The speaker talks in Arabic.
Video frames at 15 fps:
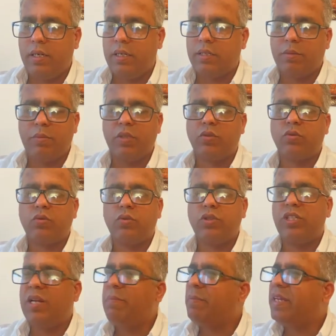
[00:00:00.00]
سميتو
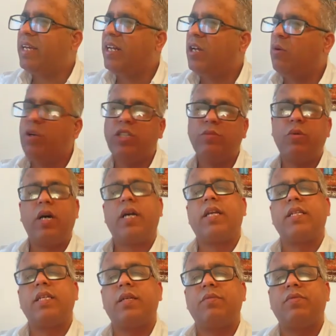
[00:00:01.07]
جميع الحوايج
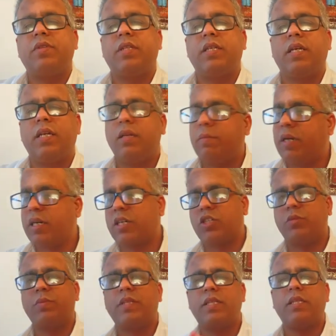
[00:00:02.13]
معرضين في الدنيا اللي ما خرج
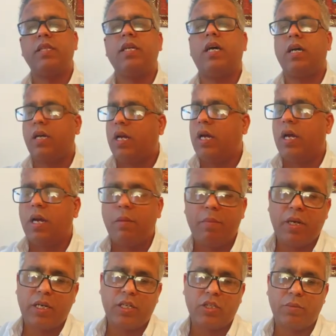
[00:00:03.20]
من الدنيا ما
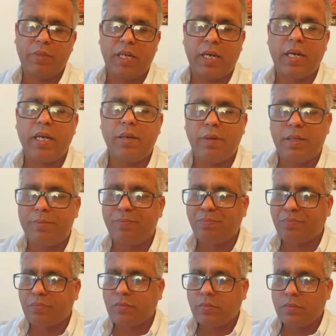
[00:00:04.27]
خرج من عقيبه
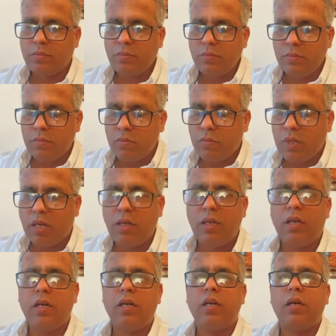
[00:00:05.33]

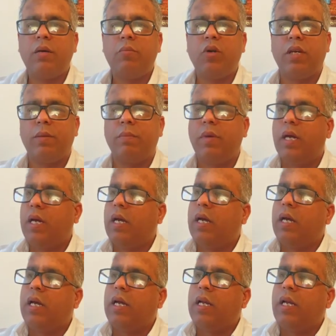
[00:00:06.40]
آه مهم
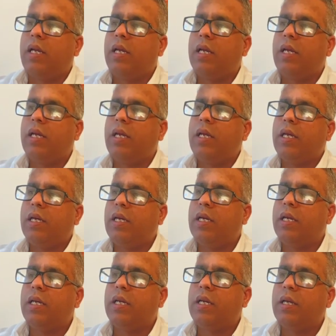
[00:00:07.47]

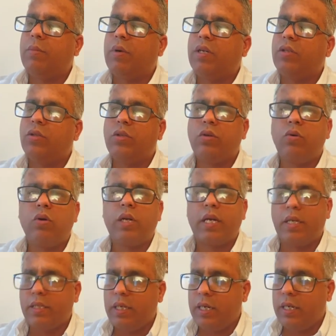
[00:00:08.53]
اللي اللي بغيت نقول
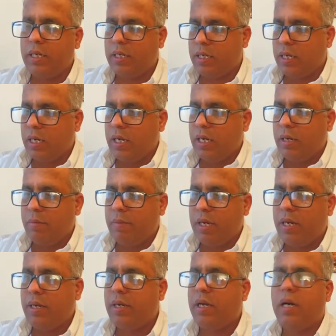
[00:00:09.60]
كذلك
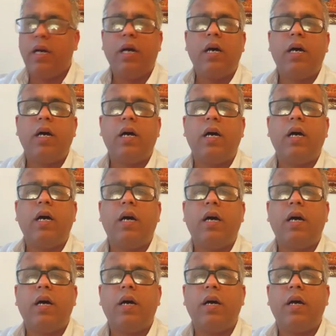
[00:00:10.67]
بان
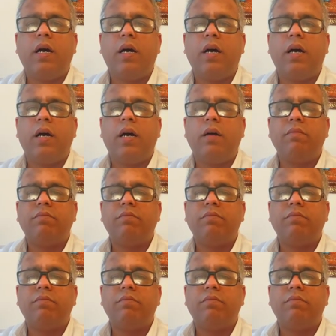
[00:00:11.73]
آه،